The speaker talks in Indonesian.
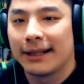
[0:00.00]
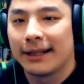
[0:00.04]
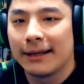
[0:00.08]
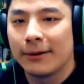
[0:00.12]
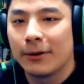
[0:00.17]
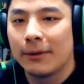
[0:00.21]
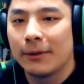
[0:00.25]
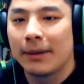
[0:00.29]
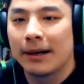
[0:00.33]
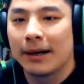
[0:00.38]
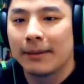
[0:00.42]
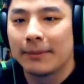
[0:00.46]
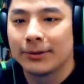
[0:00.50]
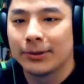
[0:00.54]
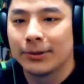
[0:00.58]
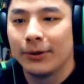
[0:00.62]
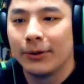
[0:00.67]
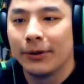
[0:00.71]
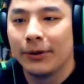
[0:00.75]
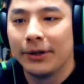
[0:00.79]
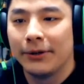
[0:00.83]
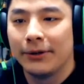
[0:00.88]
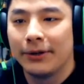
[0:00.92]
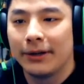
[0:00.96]
ya? Kayaknya gue bakal
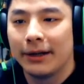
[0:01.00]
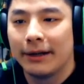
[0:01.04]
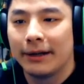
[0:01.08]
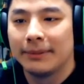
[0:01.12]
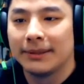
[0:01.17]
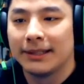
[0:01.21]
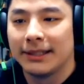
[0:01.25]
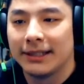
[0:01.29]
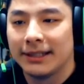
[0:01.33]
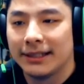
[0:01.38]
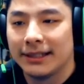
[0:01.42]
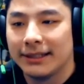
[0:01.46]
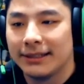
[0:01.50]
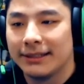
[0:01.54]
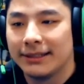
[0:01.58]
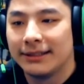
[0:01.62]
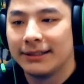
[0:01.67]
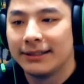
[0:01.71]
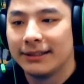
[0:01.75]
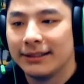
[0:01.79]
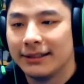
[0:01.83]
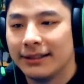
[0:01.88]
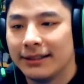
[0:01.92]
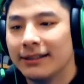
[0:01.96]
masukin Loi dulu dari sini,
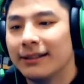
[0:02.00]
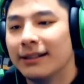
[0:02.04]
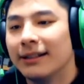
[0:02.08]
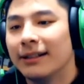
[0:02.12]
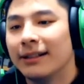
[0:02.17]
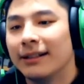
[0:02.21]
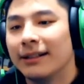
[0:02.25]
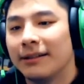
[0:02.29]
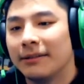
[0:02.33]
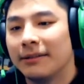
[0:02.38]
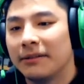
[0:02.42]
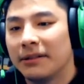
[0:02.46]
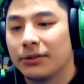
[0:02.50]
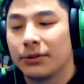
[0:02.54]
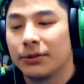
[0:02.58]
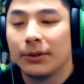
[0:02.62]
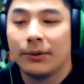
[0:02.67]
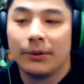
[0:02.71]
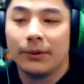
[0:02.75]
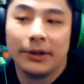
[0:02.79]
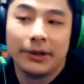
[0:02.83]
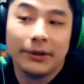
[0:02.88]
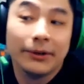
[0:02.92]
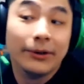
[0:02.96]
guys.
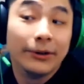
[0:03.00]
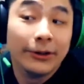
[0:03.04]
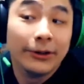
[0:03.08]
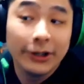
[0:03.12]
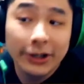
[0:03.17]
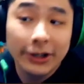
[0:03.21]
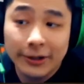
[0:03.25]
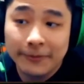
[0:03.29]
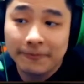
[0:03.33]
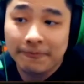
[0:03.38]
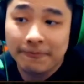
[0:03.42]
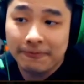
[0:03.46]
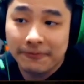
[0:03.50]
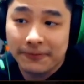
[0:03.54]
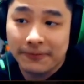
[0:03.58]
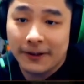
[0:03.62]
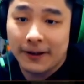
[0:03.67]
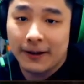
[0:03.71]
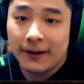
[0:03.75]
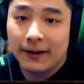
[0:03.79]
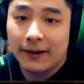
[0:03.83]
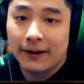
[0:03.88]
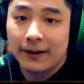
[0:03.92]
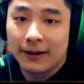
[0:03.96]
Masukin Loi dulu.
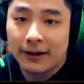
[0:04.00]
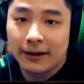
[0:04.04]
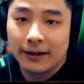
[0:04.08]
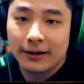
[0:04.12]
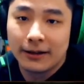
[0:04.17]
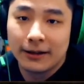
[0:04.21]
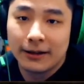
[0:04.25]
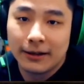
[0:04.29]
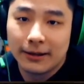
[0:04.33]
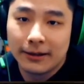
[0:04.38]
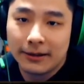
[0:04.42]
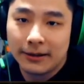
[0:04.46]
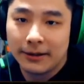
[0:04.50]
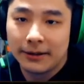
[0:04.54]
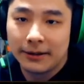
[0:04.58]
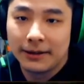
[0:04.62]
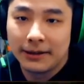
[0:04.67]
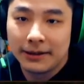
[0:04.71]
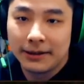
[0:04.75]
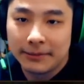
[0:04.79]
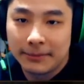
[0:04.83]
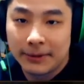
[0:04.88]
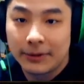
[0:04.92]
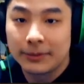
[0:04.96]

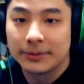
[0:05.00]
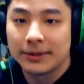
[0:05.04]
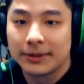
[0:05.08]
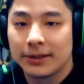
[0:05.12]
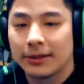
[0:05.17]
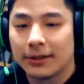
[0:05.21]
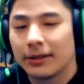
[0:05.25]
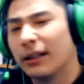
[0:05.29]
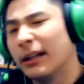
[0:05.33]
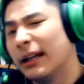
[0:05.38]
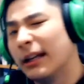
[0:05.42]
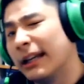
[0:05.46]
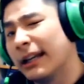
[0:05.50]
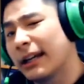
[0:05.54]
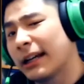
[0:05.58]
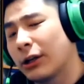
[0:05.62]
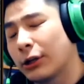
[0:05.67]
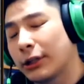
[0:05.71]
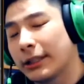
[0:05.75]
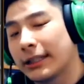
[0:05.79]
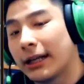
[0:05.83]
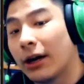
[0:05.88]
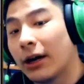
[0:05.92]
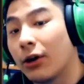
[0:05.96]
Uh, baru bisa. Ini
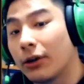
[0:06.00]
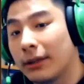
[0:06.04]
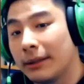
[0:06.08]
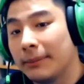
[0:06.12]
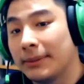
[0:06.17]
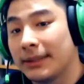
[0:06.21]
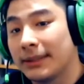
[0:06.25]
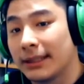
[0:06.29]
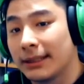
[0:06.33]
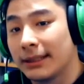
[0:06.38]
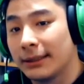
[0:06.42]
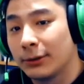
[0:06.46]
kalau kita hoki bisa